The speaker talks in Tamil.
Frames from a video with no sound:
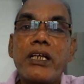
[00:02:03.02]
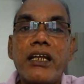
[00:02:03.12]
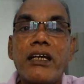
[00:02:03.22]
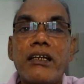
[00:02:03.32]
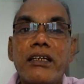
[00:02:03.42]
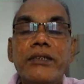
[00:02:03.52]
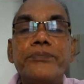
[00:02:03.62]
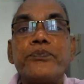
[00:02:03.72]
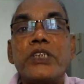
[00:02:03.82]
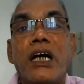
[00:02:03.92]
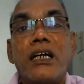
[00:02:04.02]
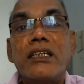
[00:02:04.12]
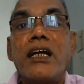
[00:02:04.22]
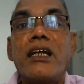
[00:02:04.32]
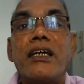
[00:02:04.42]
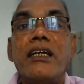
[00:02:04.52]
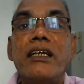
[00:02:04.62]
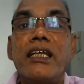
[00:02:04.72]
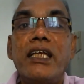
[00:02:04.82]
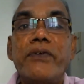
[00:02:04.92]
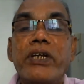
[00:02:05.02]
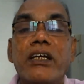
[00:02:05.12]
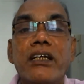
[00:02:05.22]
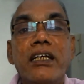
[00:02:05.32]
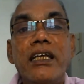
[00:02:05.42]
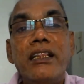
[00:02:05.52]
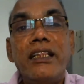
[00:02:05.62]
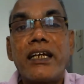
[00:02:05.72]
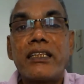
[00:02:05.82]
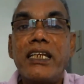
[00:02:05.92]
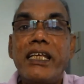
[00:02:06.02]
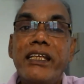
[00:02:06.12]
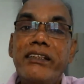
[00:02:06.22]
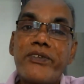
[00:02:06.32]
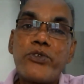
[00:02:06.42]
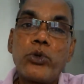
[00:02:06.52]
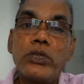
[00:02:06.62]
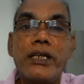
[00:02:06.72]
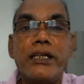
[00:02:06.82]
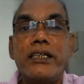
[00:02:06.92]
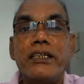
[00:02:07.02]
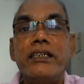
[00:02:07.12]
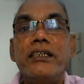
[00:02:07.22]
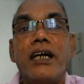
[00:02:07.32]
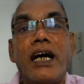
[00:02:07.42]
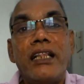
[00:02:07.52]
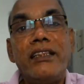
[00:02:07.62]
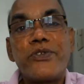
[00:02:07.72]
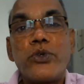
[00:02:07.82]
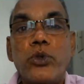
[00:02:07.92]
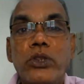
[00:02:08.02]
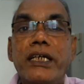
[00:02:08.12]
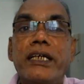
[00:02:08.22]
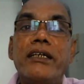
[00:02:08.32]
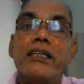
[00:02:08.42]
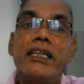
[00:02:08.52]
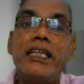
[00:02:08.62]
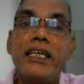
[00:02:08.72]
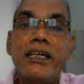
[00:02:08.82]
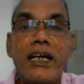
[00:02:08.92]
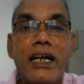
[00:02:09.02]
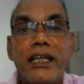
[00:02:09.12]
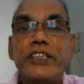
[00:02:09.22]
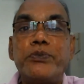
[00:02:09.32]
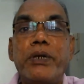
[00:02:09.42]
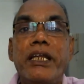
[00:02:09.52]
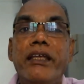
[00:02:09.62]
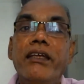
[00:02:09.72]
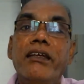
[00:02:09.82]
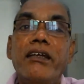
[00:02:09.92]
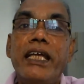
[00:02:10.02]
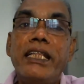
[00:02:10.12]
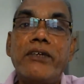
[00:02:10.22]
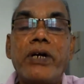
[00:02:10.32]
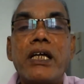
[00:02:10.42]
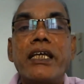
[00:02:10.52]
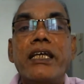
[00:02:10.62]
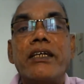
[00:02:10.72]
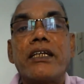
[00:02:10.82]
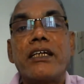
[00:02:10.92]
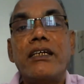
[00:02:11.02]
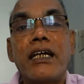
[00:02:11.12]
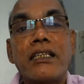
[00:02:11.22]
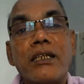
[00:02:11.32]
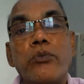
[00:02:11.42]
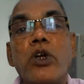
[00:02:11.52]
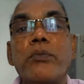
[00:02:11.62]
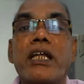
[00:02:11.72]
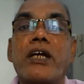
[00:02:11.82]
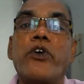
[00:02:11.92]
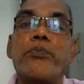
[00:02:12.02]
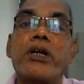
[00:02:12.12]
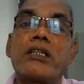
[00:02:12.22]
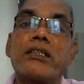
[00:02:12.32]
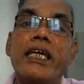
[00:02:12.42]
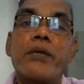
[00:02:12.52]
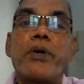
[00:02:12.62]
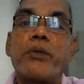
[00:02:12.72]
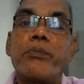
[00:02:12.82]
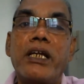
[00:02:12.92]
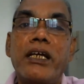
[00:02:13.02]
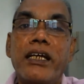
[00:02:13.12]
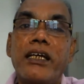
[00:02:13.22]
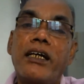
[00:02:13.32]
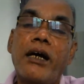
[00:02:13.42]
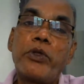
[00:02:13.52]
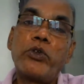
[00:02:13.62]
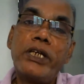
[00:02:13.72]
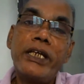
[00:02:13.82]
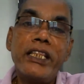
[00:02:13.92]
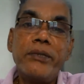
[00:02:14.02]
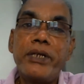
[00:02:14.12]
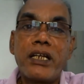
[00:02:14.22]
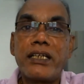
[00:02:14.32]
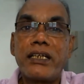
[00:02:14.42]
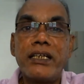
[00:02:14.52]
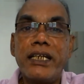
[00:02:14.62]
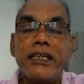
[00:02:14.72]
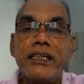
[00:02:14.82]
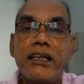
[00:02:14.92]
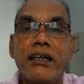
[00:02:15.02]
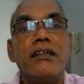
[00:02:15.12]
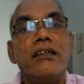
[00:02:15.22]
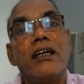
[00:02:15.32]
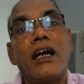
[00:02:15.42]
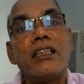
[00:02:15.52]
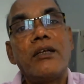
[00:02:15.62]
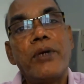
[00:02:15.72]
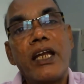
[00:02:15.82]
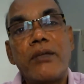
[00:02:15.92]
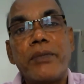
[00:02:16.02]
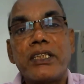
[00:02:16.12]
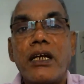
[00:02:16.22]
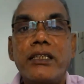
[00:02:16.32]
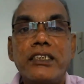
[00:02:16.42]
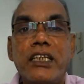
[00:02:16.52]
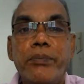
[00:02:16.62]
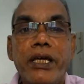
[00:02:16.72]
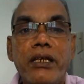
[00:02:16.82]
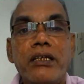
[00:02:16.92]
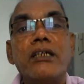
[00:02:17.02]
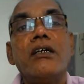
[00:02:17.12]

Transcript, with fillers: இருக்கிறாரு அதனால இவருக்கு இந்த இடத்துல இந்த சொத்து இருக்கு அந்த சொத்தை நீங்க அட்டாச் பண்ணி இந்த வாடகையை எனக்கு அதன் மூலமா ரெக்கவர் பண்றதுக்கு ஏற்பாடு பண்ணுங்க அப்படின்னு சொல்லி நீதிமன்றத்தை அணுகிறீங்க இல்லையா அந்த மாதிரியான மெத்தடாலஜிக்கு பேரு